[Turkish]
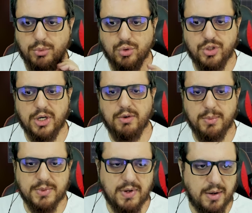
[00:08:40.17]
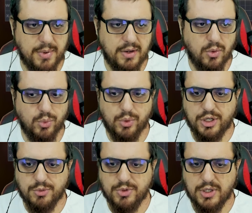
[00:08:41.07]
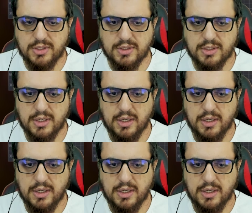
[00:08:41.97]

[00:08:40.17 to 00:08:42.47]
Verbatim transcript: bir sürü canavarımız var ama onunla uğraşmayacağız.